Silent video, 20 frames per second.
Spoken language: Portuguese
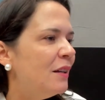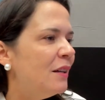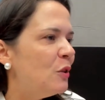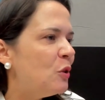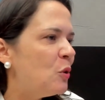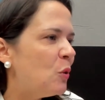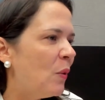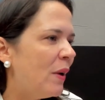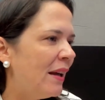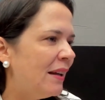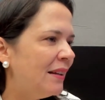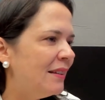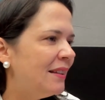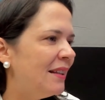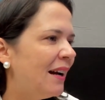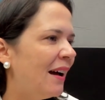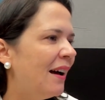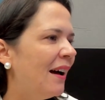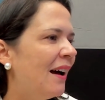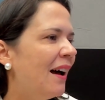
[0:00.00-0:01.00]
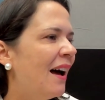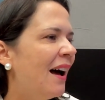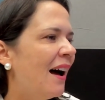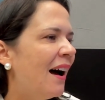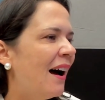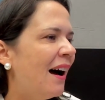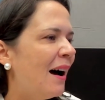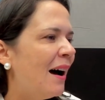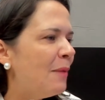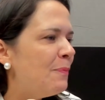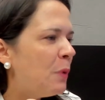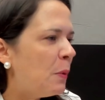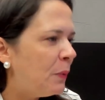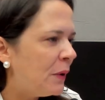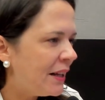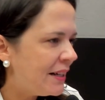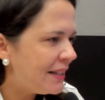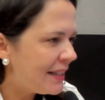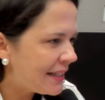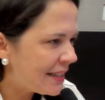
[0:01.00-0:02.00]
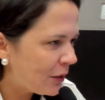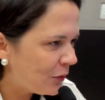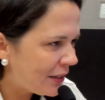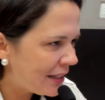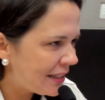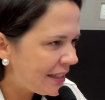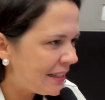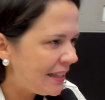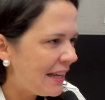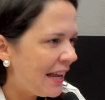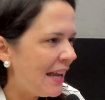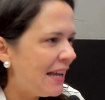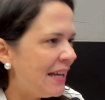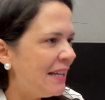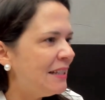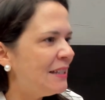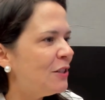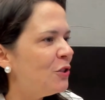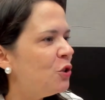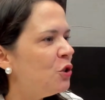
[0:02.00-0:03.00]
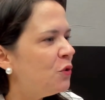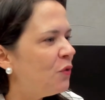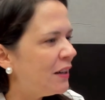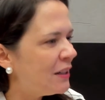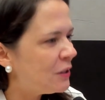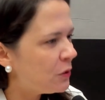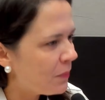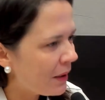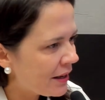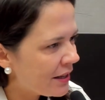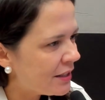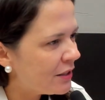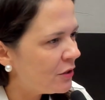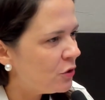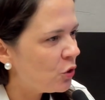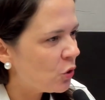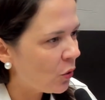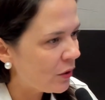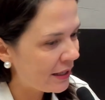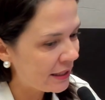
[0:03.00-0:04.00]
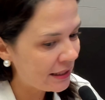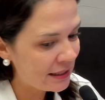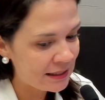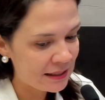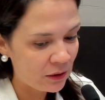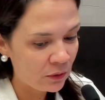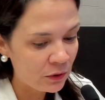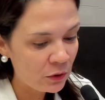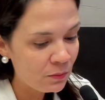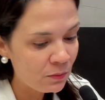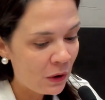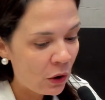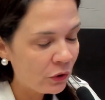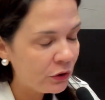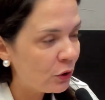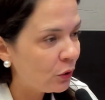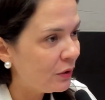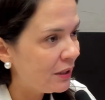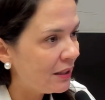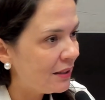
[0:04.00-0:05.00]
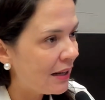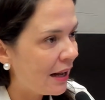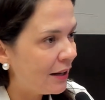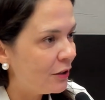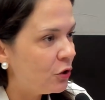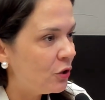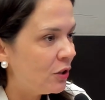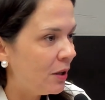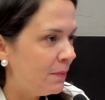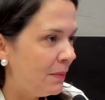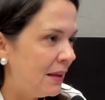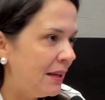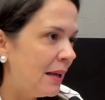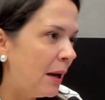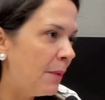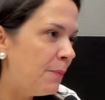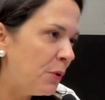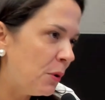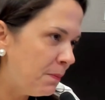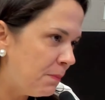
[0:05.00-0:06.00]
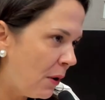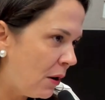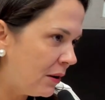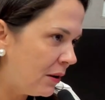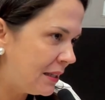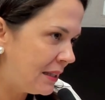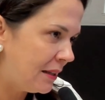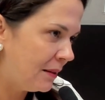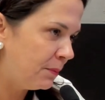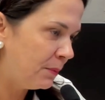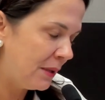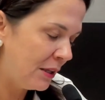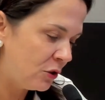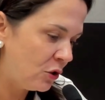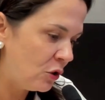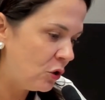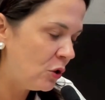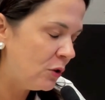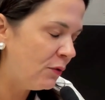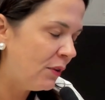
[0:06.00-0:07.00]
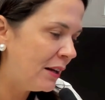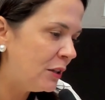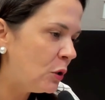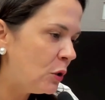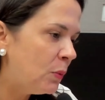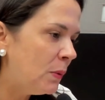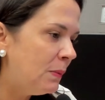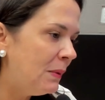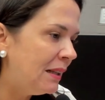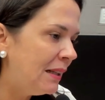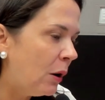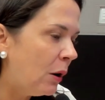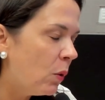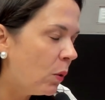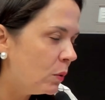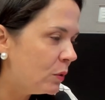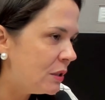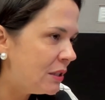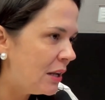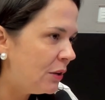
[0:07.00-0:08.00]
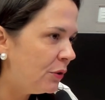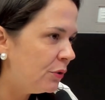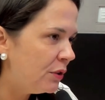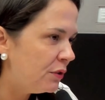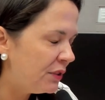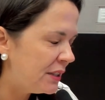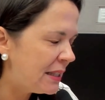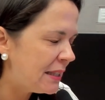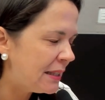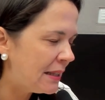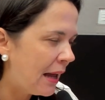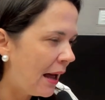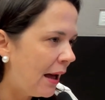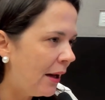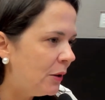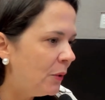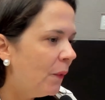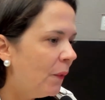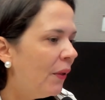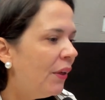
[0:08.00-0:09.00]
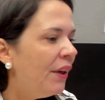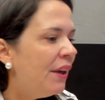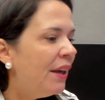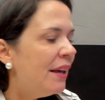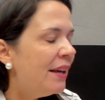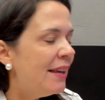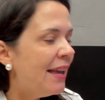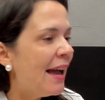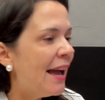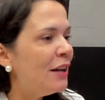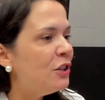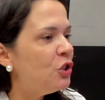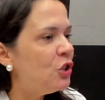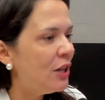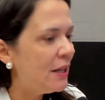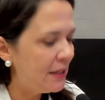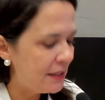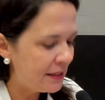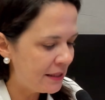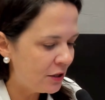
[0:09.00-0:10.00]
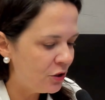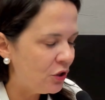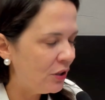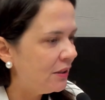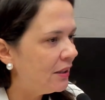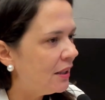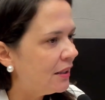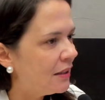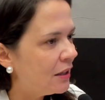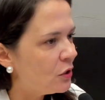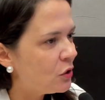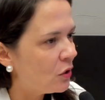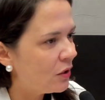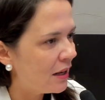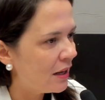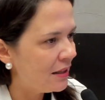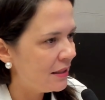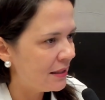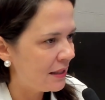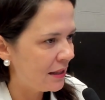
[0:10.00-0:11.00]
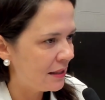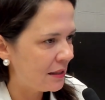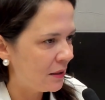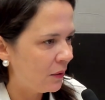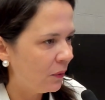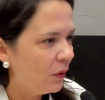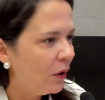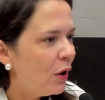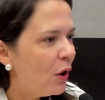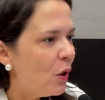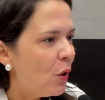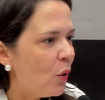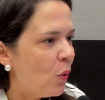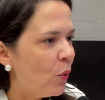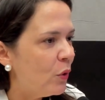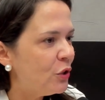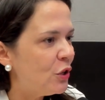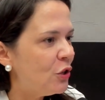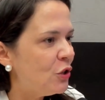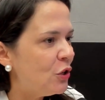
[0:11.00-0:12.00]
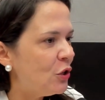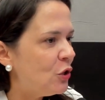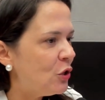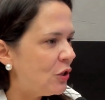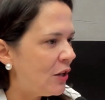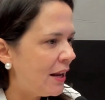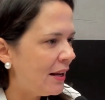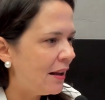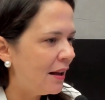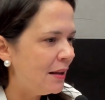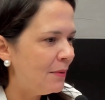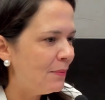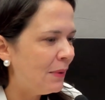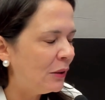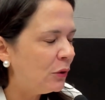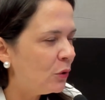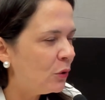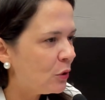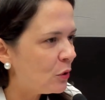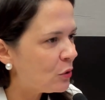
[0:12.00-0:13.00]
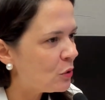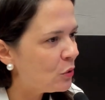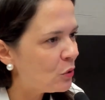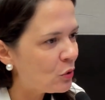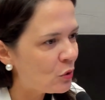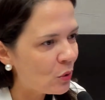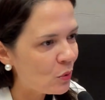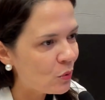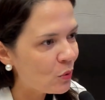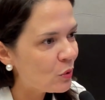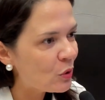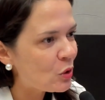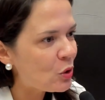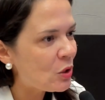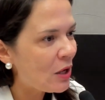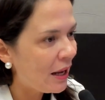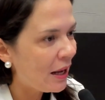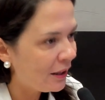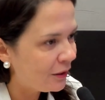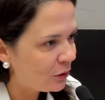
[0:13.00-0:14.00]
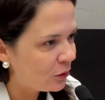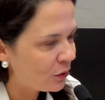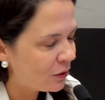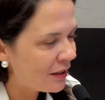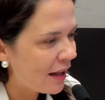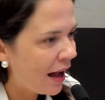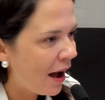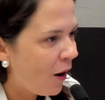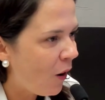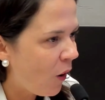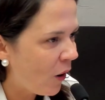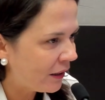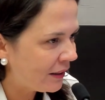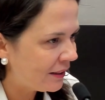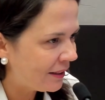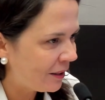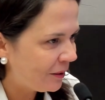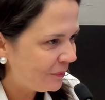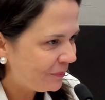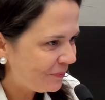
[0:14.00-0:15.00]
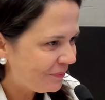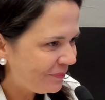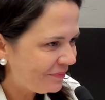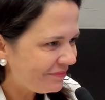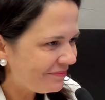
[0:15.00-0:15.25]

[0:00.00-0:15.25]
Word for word: isso entra a popularização da ciência, a gente faz uma grande conexão. E uma outra unidade também que é a proposta, que a gente vai submeter ao Conselho Universitário, que é a Agência de Internacionalização. Hoje a gente tem aí Mato Grosso do Sul no centro da rota